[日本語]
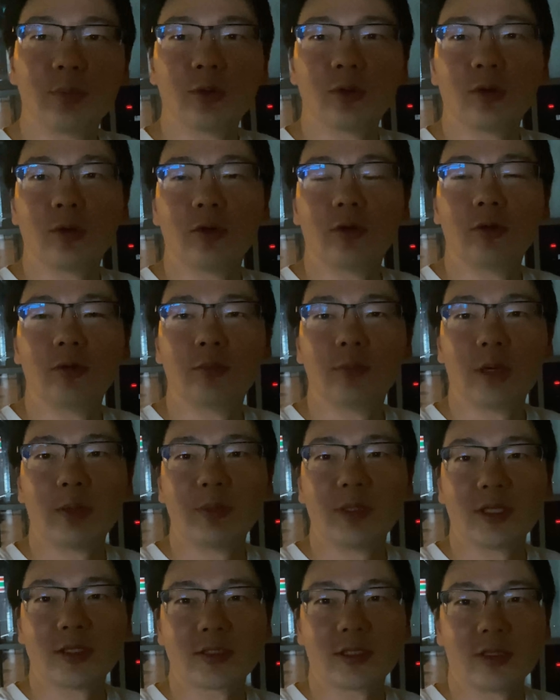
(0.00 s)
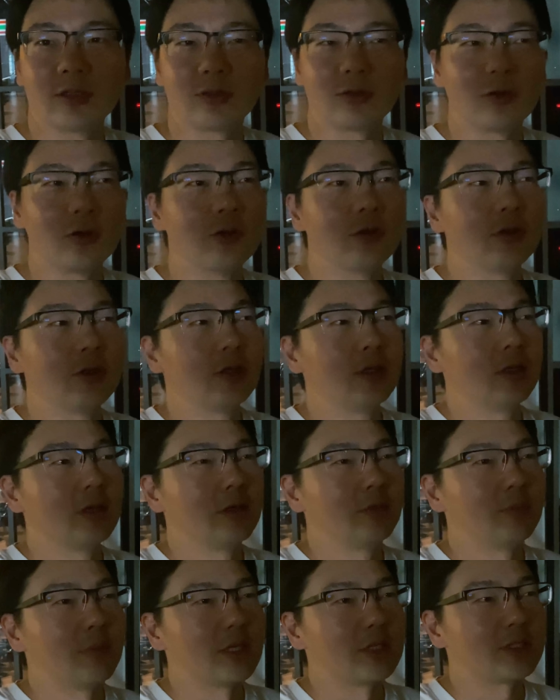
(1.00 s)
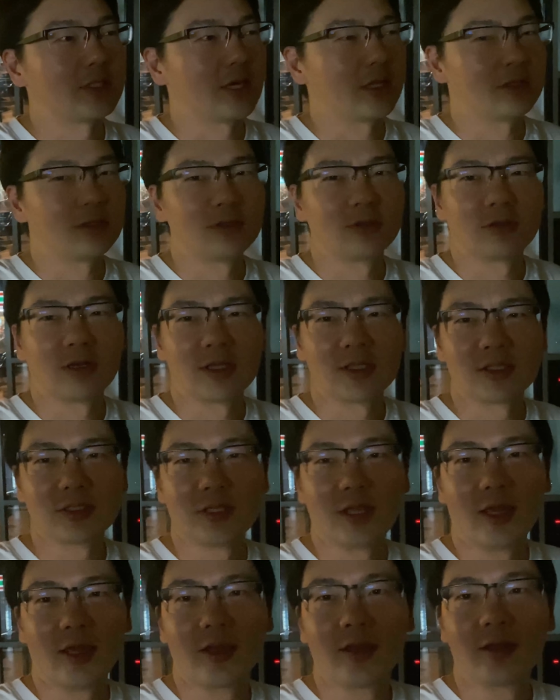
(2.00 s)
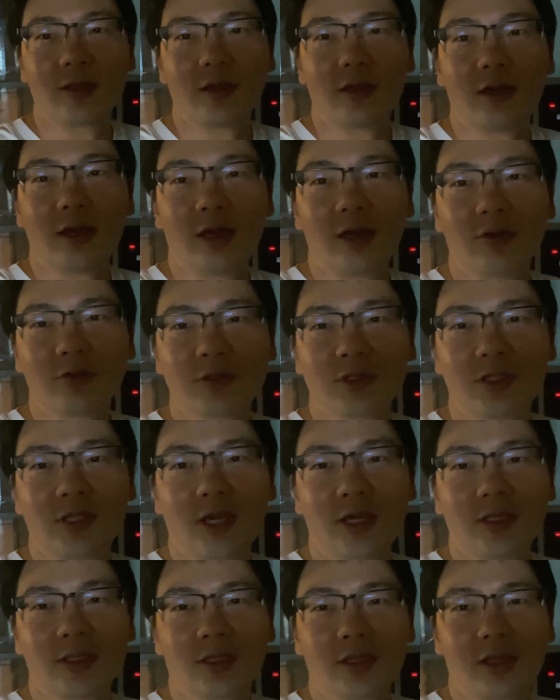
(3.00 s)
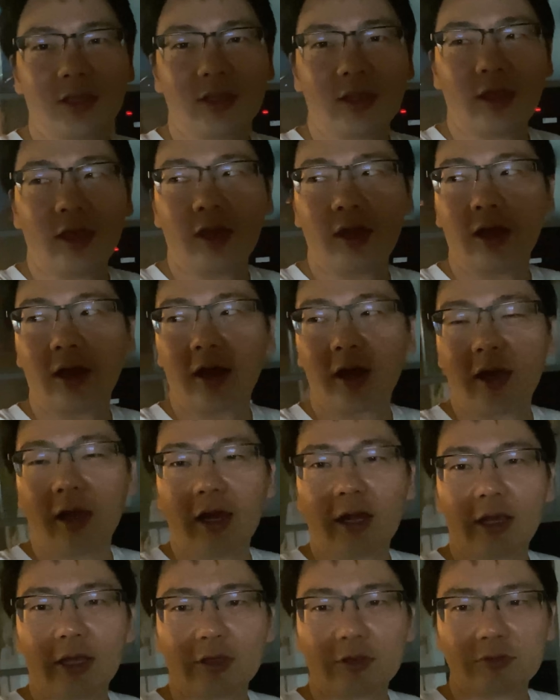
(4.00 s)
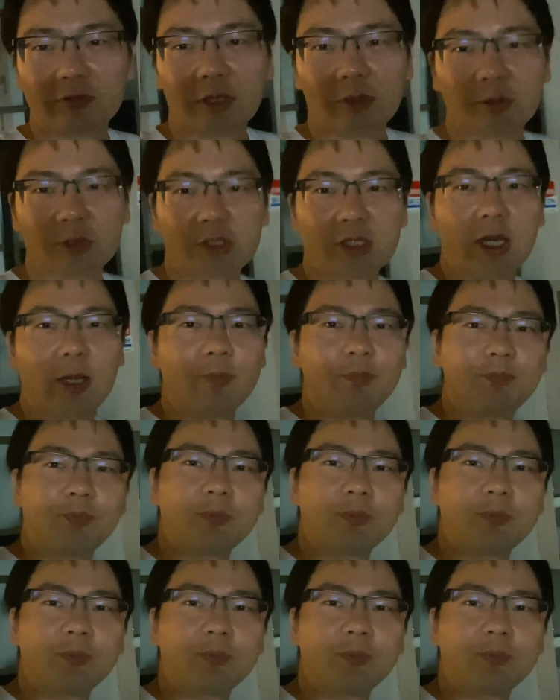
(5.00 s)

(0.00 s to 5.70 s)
歩を、まあ、皆さんと、まあ、したっていう感じで、はい、お付き合いいただいて、はい、ありがとうございました。